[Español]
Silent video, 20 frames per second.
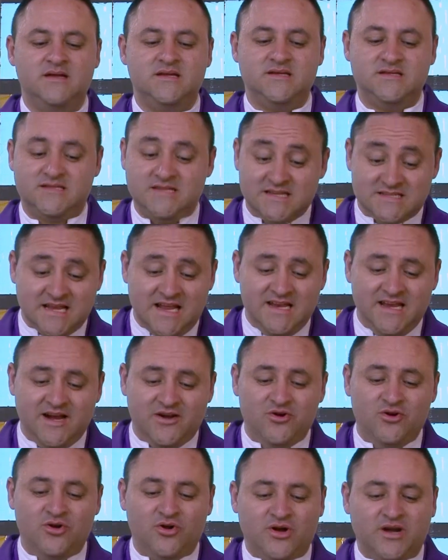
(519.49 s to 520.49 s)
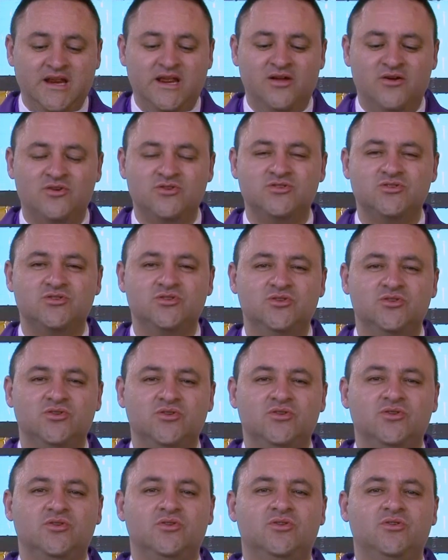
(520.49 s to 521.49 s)
se salieron los ríos,
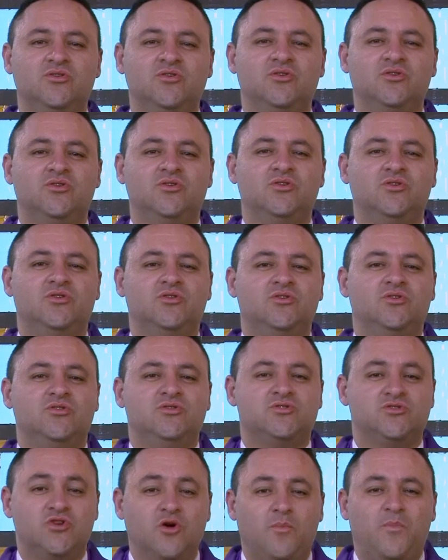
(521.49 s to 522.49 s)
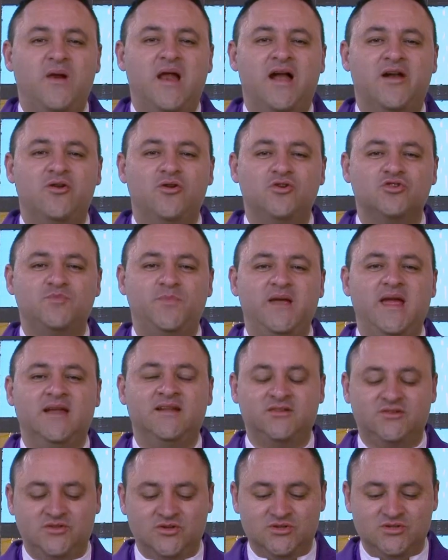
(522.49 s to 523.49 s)
soplaron los
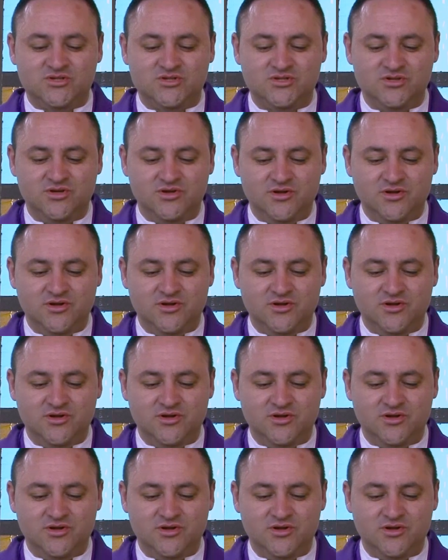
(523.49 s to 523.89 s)
vientos,